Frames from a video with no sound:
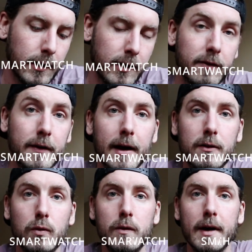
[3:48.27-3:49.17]
Äh, ich will
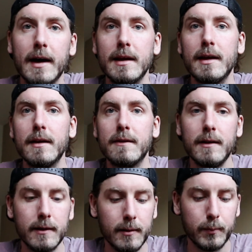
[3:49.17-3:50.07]
dazu sagen,
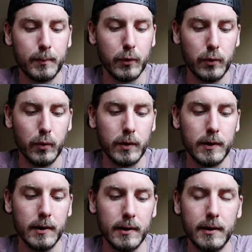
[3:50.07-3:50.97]
jedes dieser
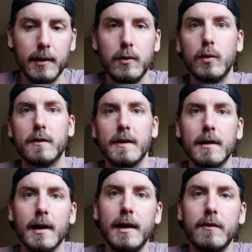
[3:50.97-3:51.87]
Produkte
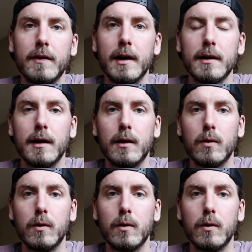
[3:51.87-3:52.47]
nutze ich einfach.